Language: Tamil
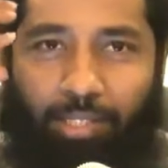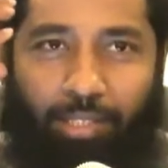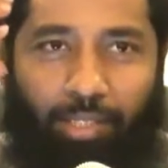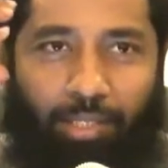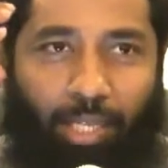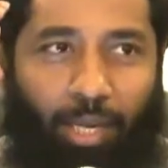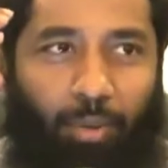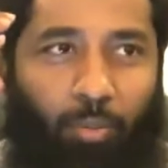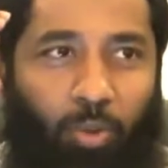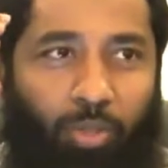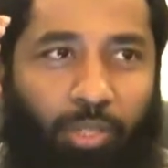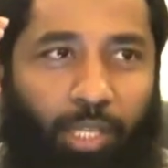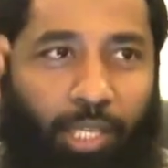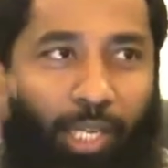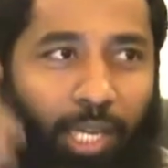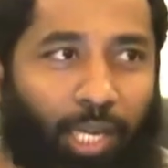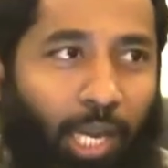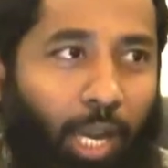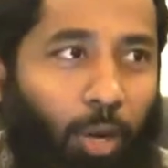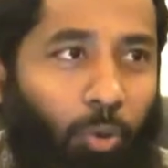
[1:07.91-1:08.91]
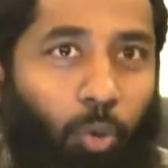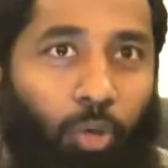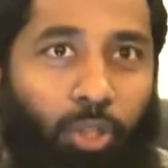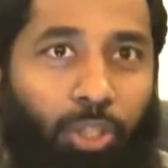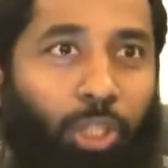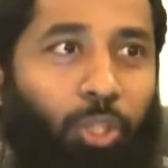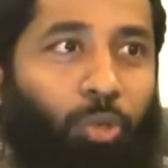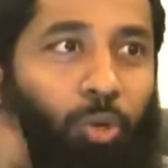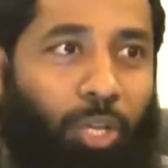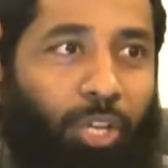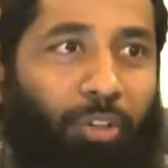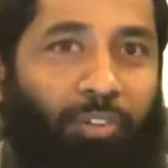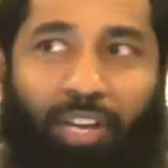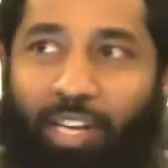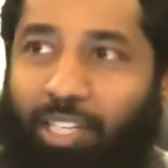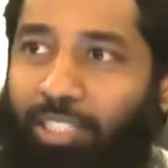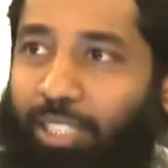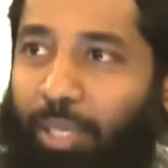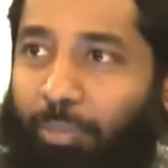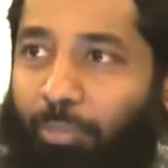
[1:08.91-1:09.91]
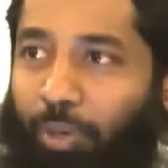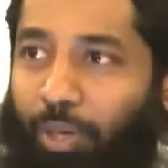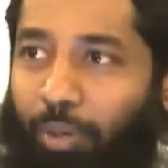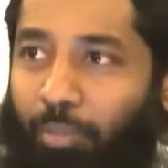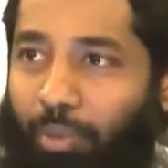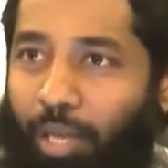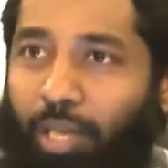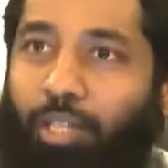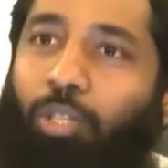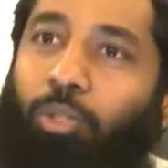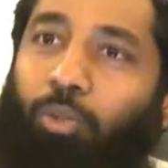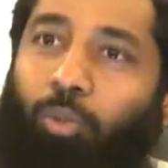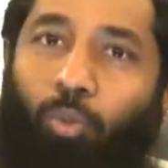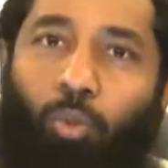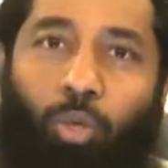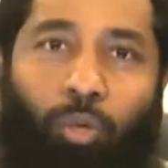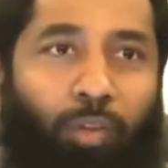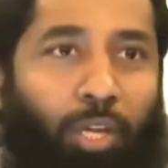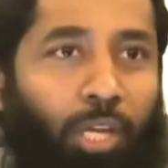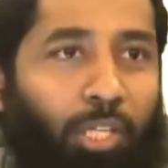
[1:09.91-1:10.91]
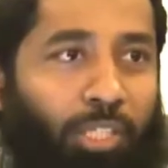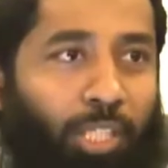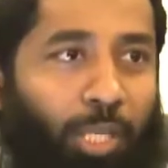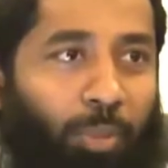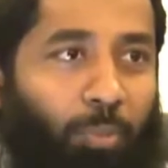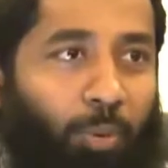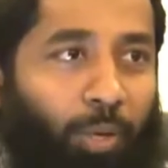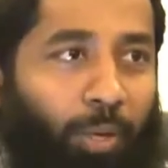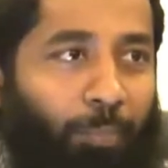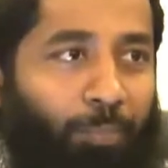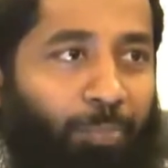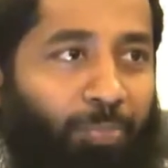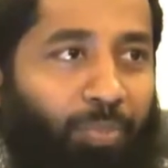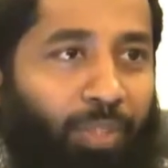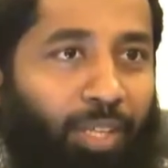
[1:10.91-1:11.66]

சிந்தனை முழுசாகி ஏன்னா அவர் ஒரு தீனுடைய வேலை செய்ய போகிறேன் மார்க்கத்துக்குரிய வேலை செய்ய போகிறேன்